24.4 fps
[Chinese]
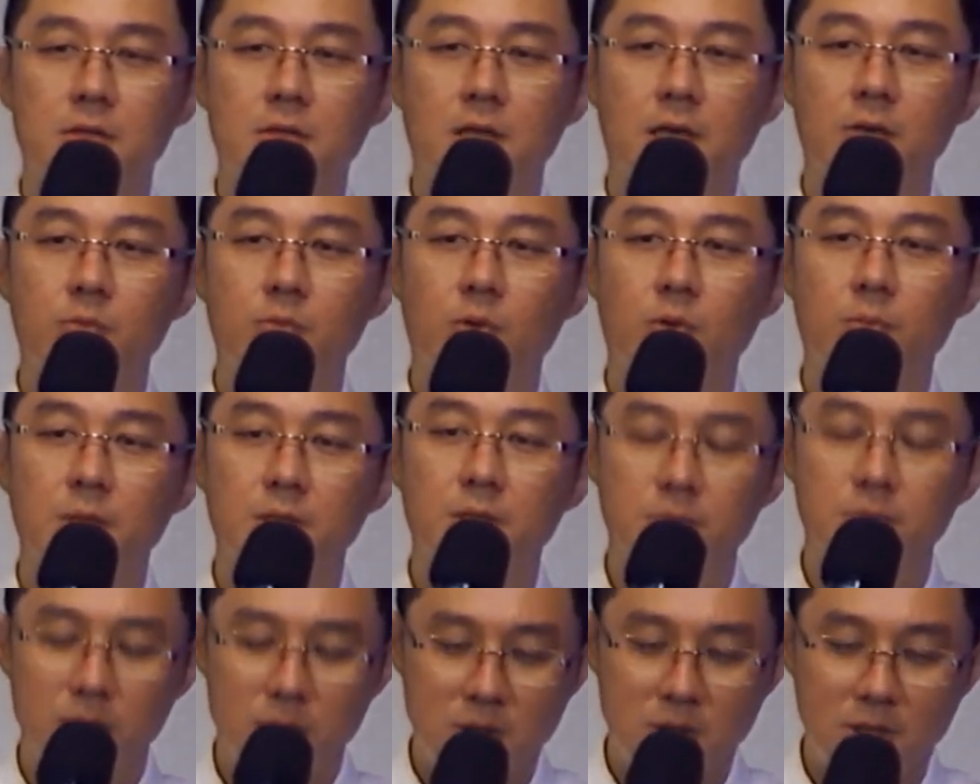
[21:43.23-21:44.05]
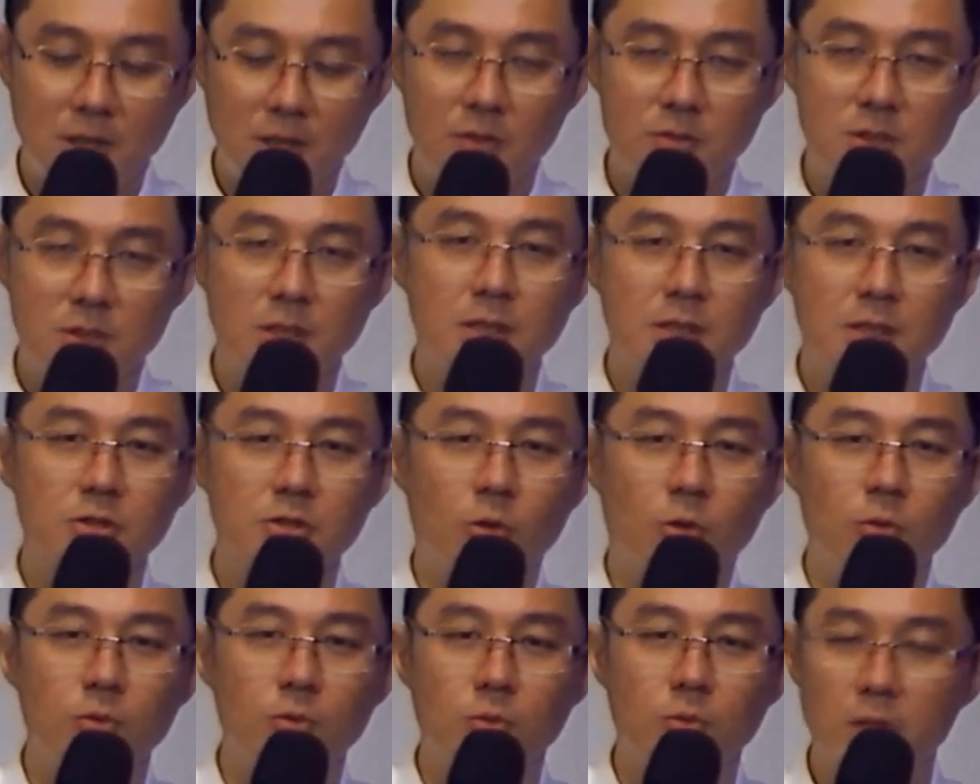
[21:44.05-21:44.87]
来，我们叫这个
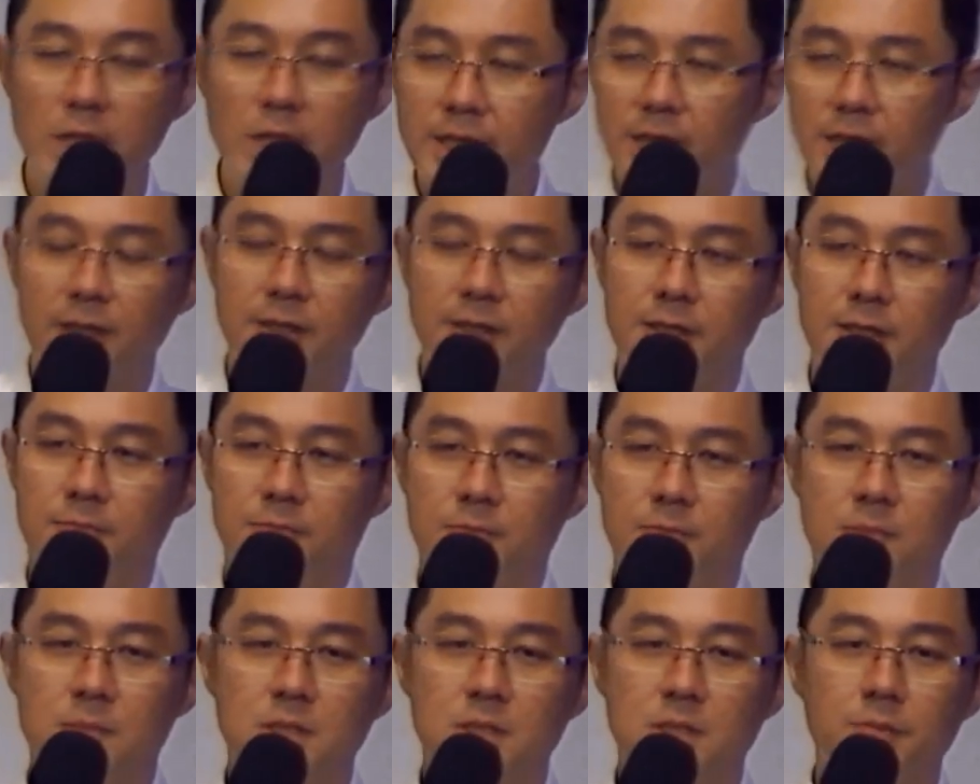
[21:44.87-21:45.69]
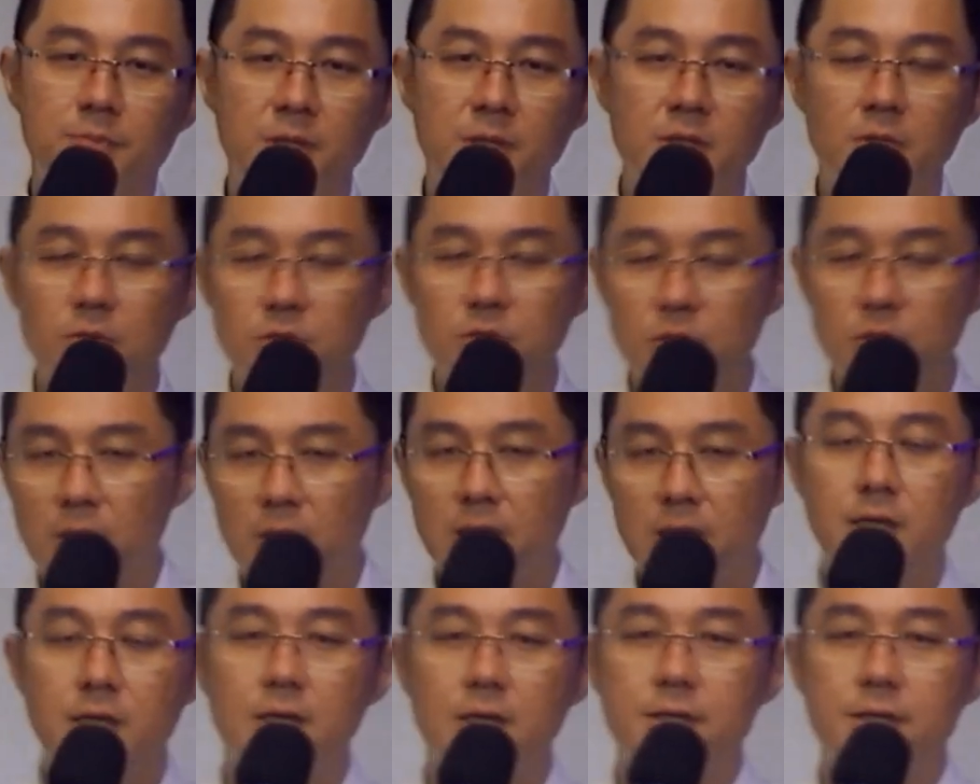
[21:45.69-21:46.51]
痛苦离开你，这个病痛就会
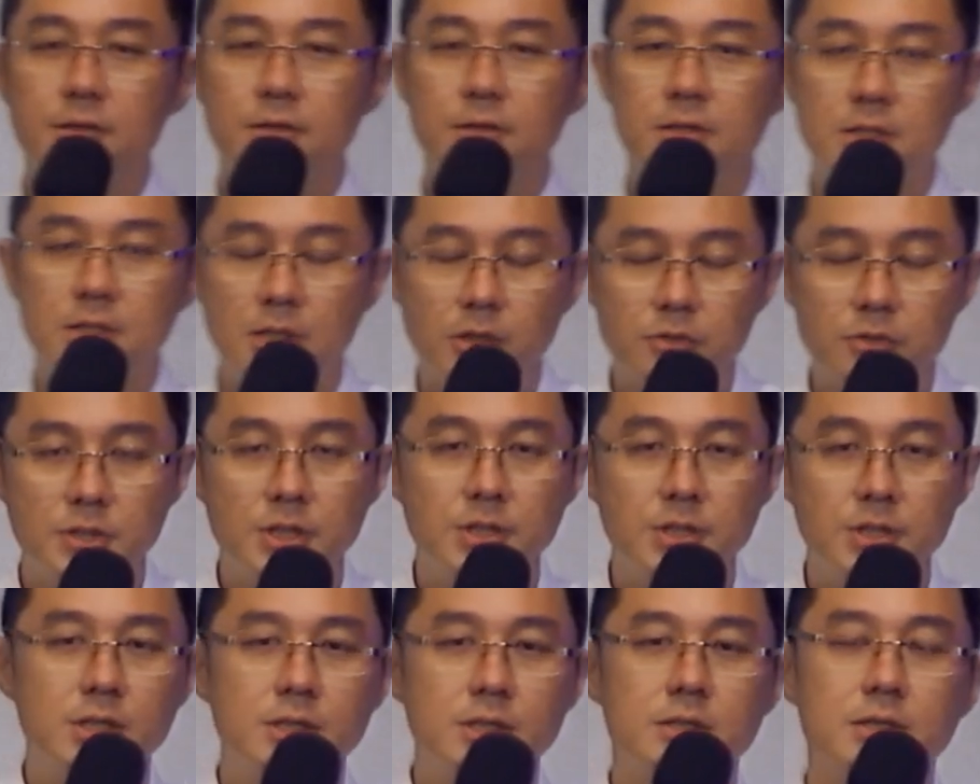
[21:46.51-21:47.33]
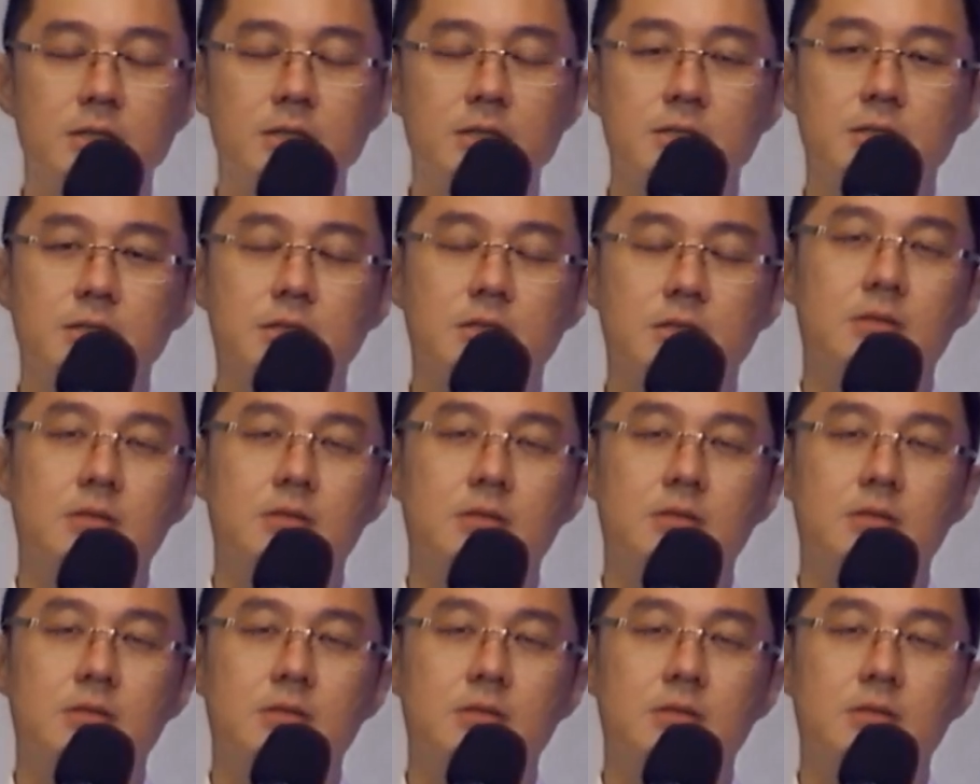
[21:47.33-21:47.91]
离开你。你要有信心这样子。